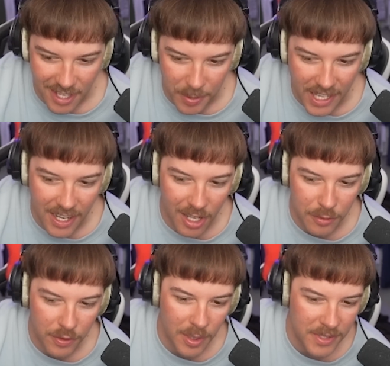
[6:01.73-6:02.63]
Ich habe keine
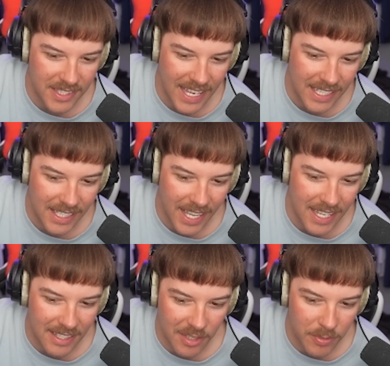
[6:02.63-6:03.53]
Ahnung von dem Steak
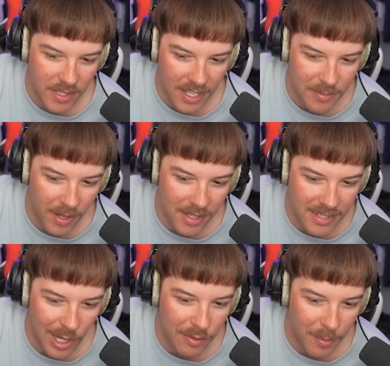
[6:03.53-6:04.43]
Gate. Ich muss erstmal
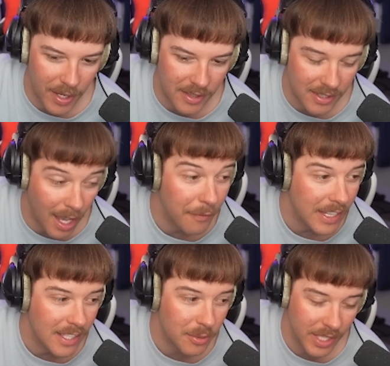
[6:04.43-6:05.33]
alles aufarbeiten. Ja,
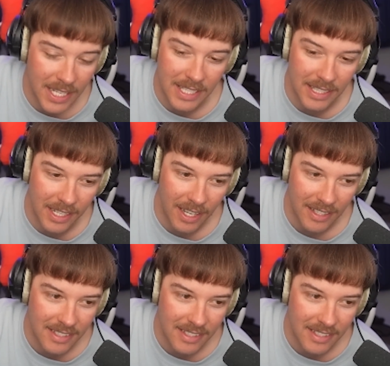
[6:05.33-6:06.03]
wichtig und richtig, Digga.